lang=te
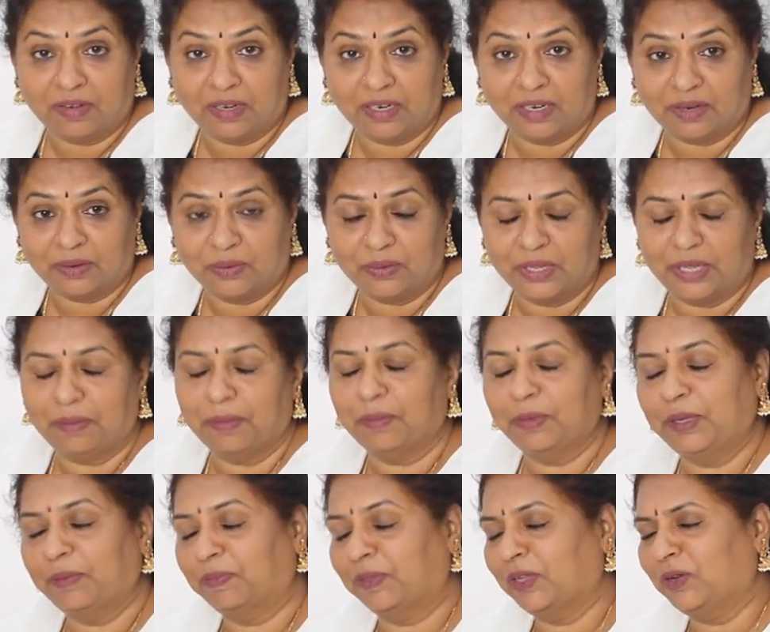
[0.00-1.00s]
అంటారు
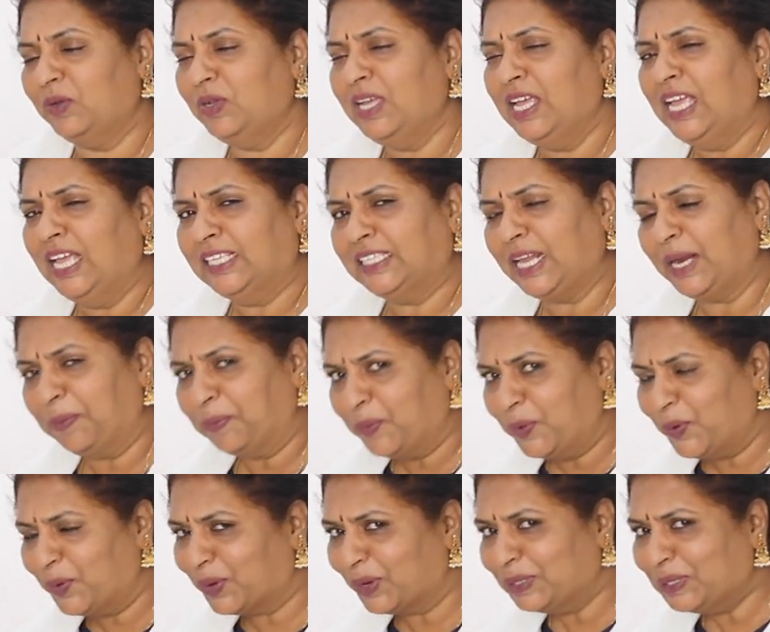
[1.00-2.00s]
ఏమేమో చెప్తారు సరే
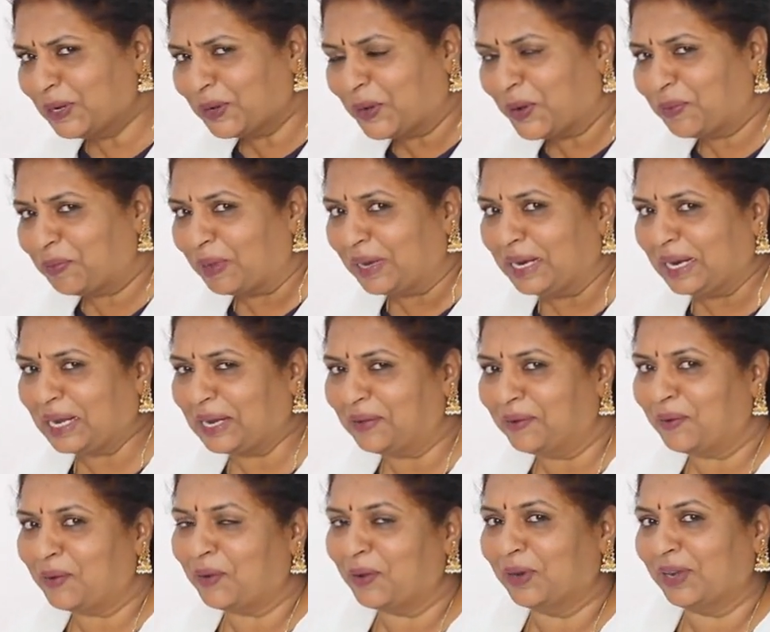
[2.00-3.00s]
మూడు రోజుల కోపాన్ని
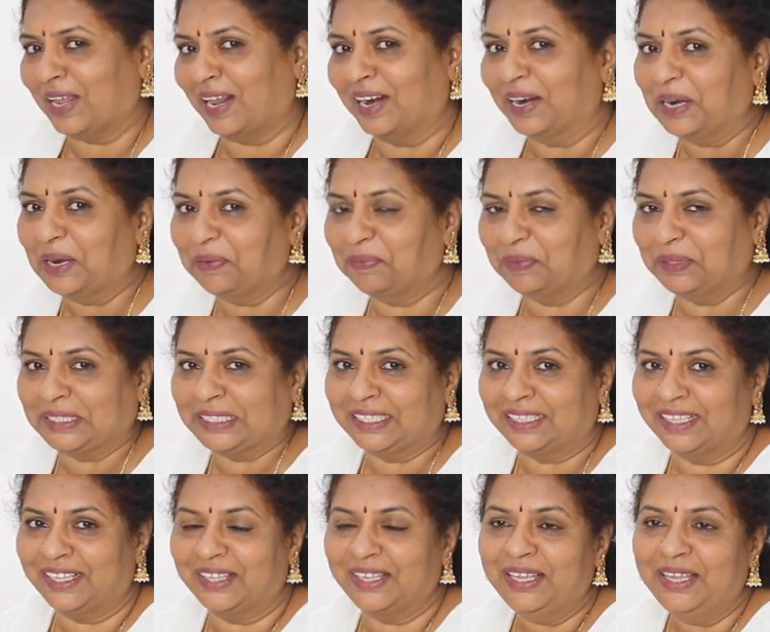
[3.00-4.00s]
ఎట్లా పోవటాలని
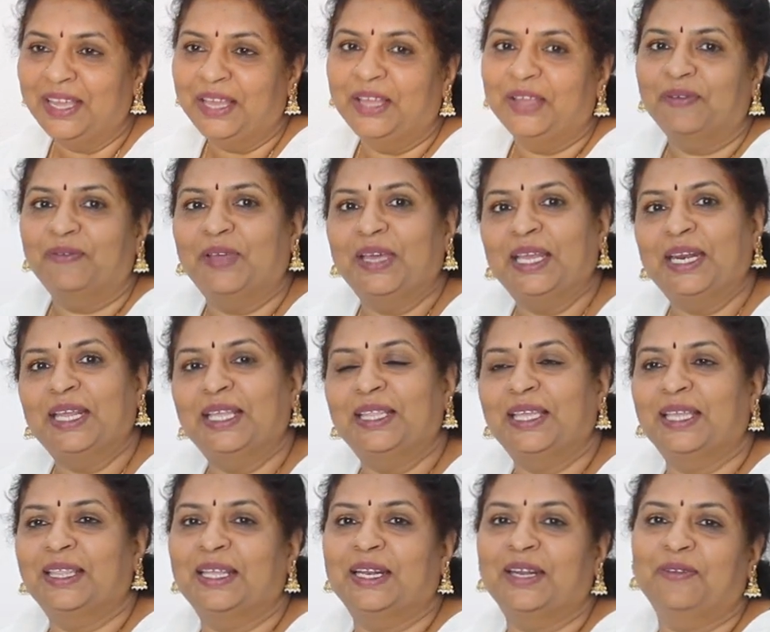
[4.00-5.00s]
అనిపించింది
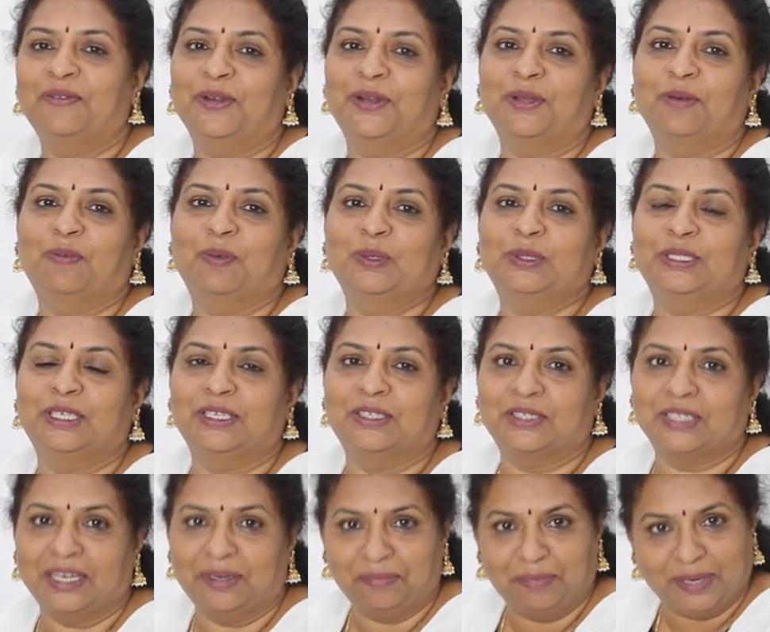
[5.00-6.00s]
వేరేది ఏదైనా వీడియో పోస్ట్
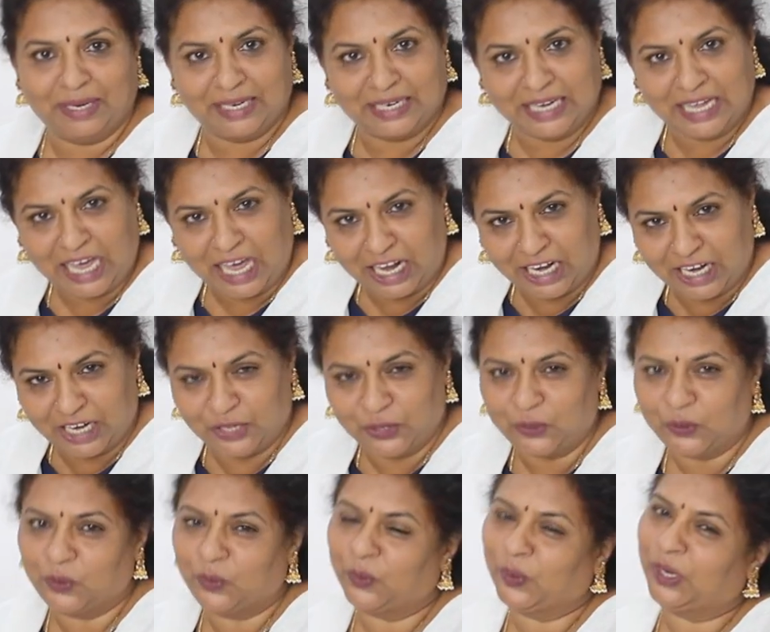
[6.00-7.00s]
చేయొచ్చు అని
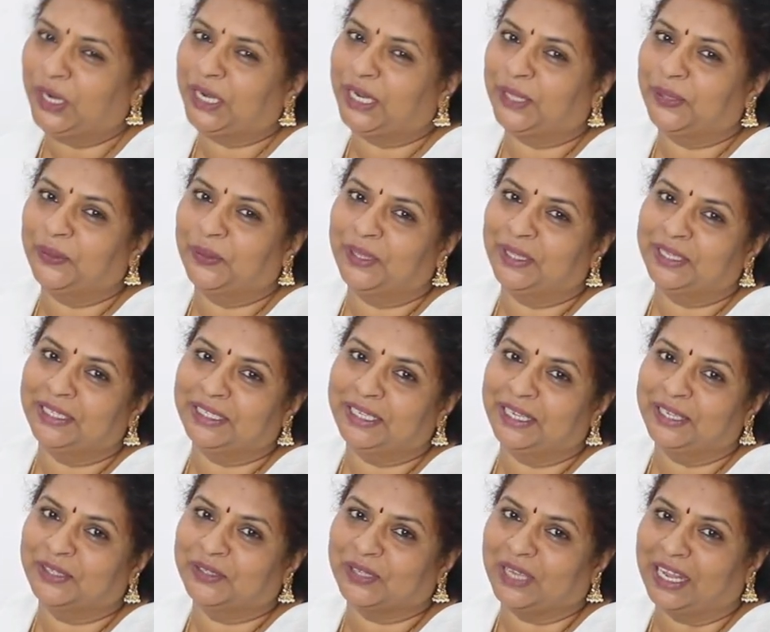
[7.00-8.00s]
గార్డెన్దో వంటదో ఏదో
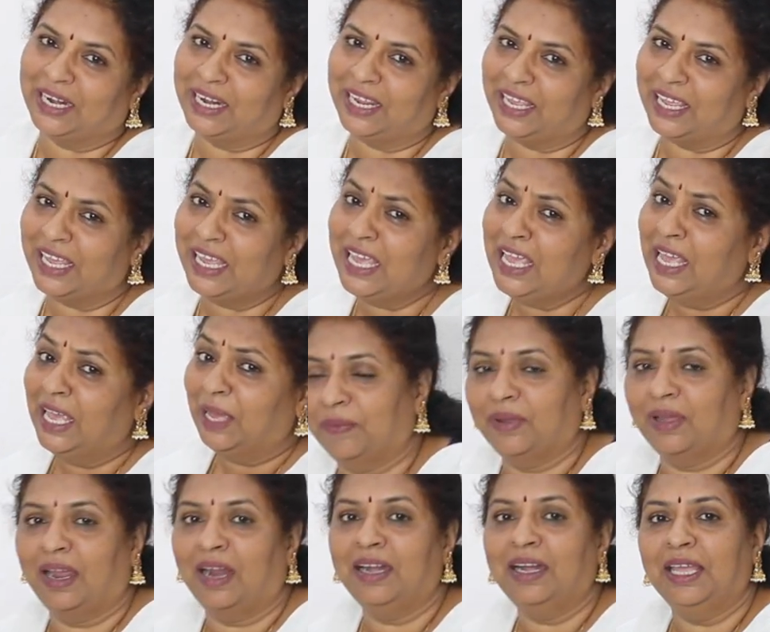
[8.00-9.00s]
చేయొచ్చు కానీ
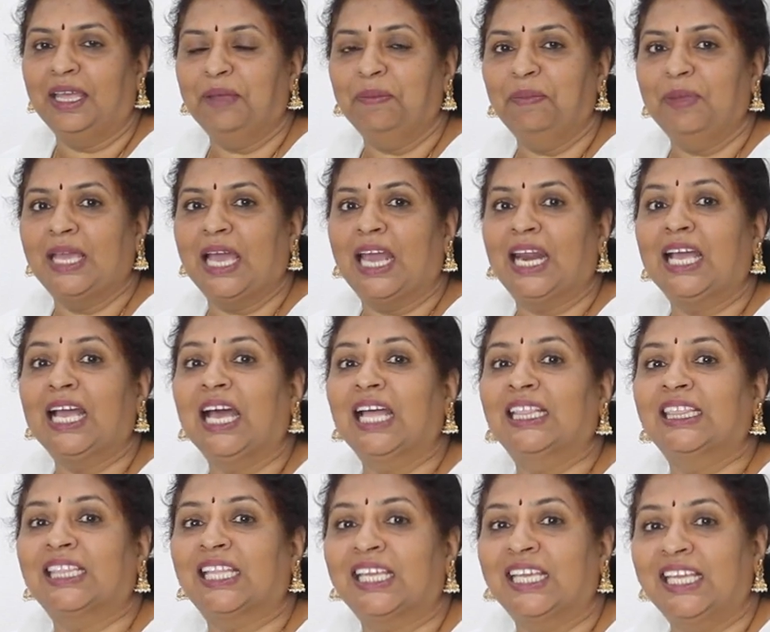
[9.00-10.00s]
అంటే మీ అలక
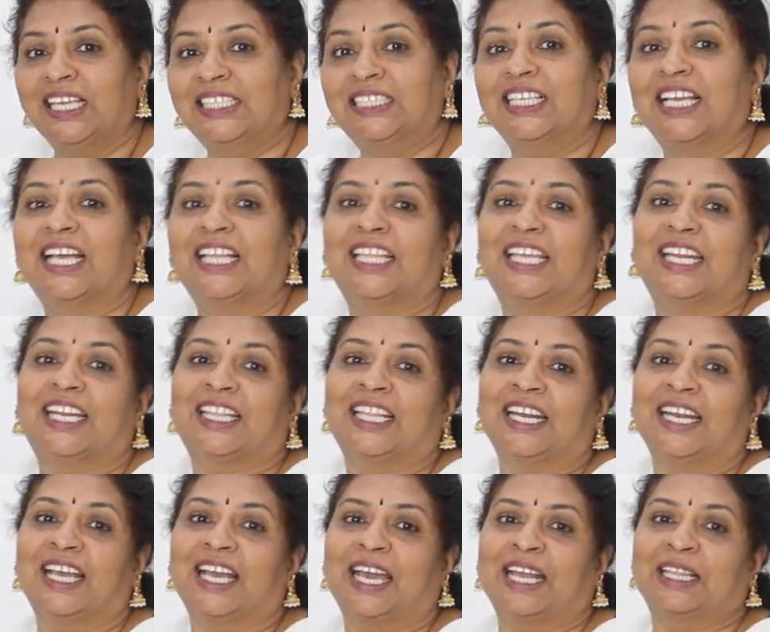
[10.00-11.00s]
అంత ఈజీగా
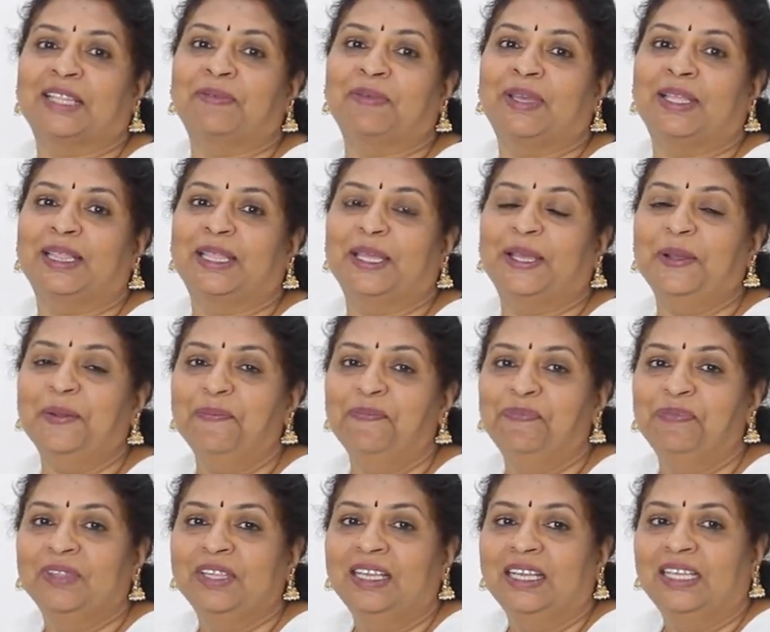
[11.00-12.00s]
తీరదని నాకు అర్థమైంది
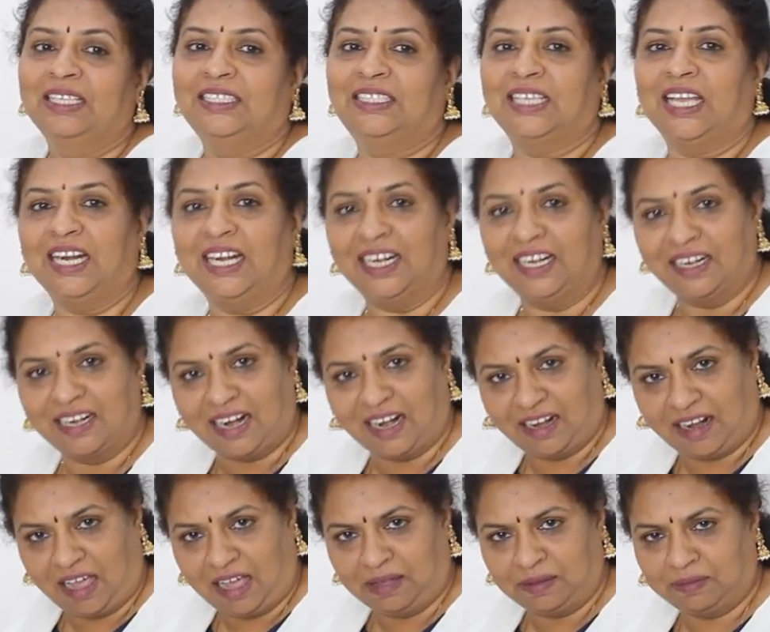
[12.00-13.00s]

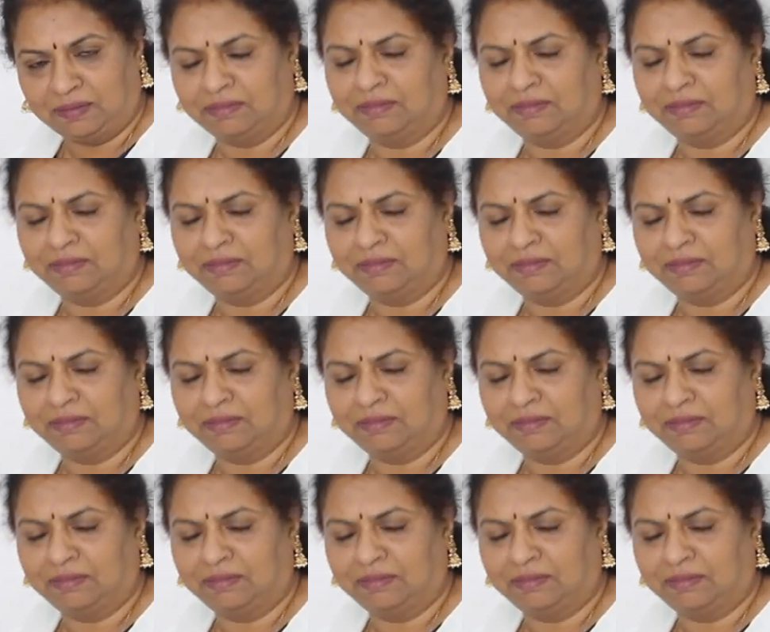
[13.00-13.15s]
జనరల్గా